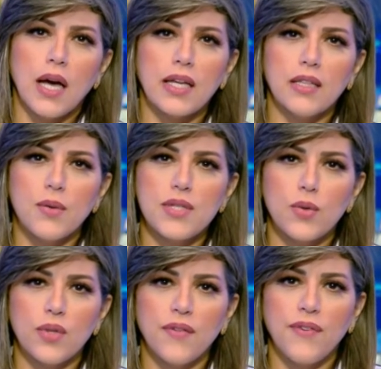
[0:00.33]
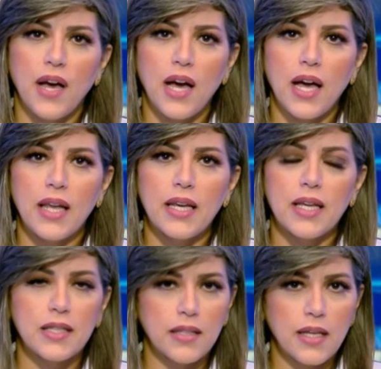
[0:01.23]
أكد وزير الدفاع
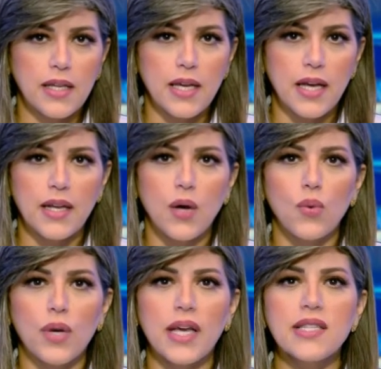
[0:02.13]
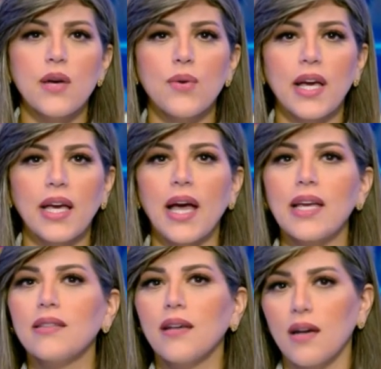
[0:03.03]
الإيطالي أنه ليس هناك
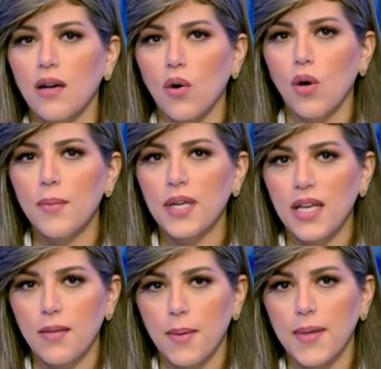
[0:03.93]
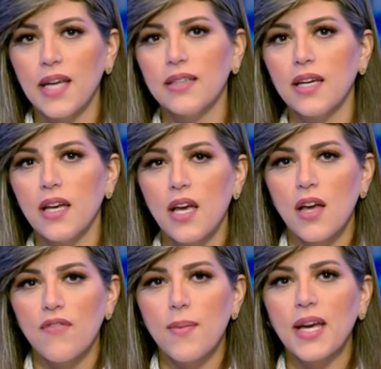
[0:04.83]
أي تراجع من جانب بلاده
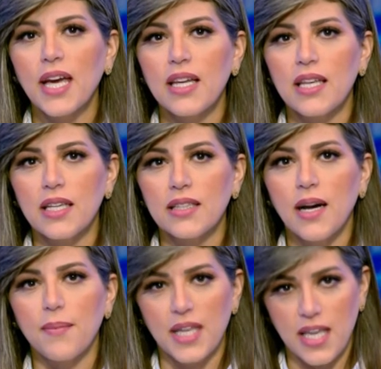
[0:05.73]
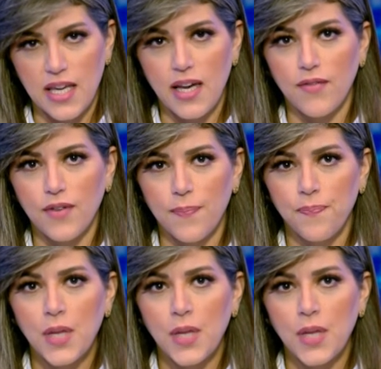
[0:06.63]
في مجال دعم كييف